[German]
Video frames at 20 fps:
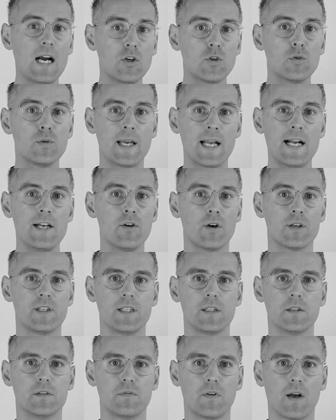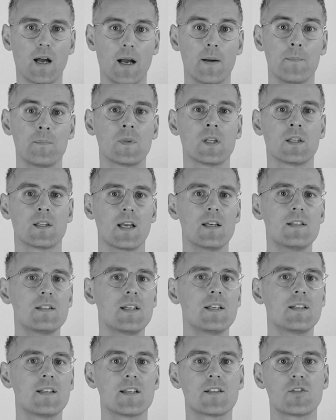aktuell noch die Gefahr, dass
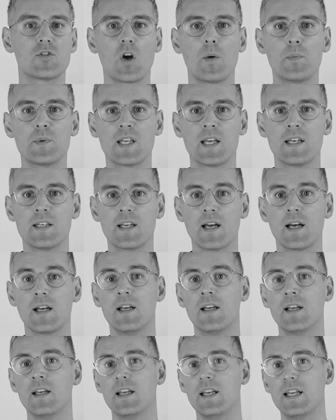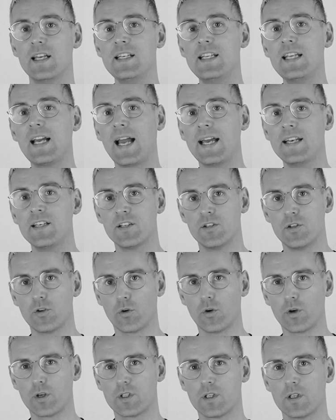dich das Jobcenter in die Rente
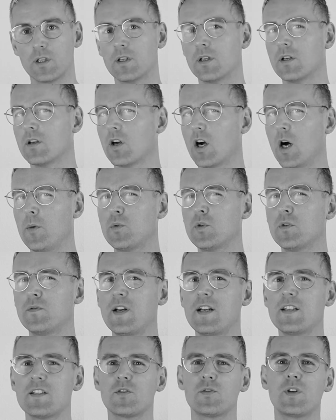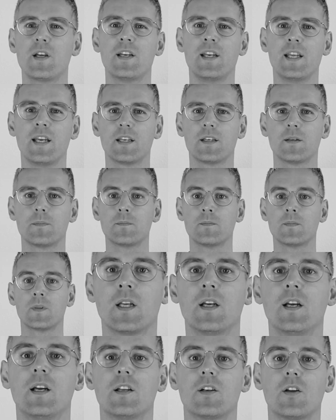drückt, ob du willst oder nicht.
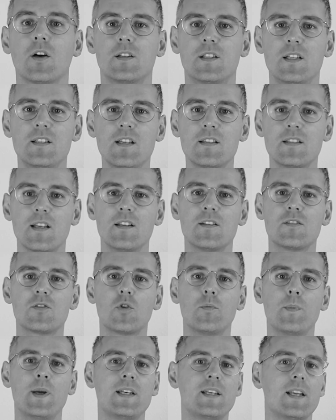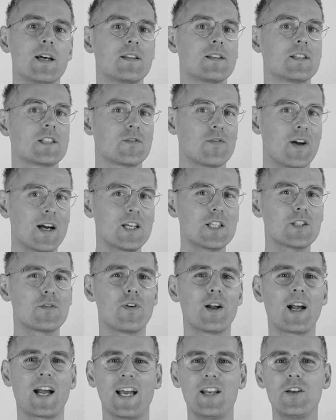Doch dieses Instrument der
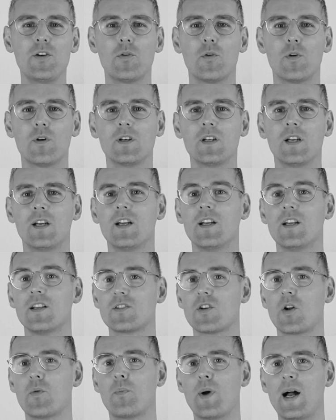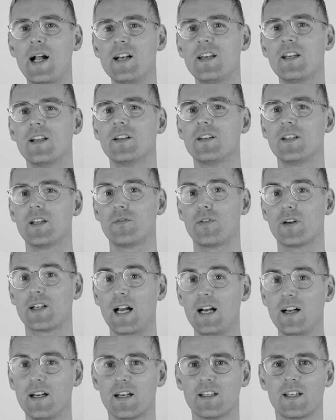Zwangsverrentung soll bald der
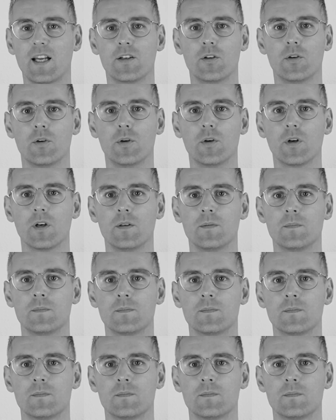Vergangenheit angehören.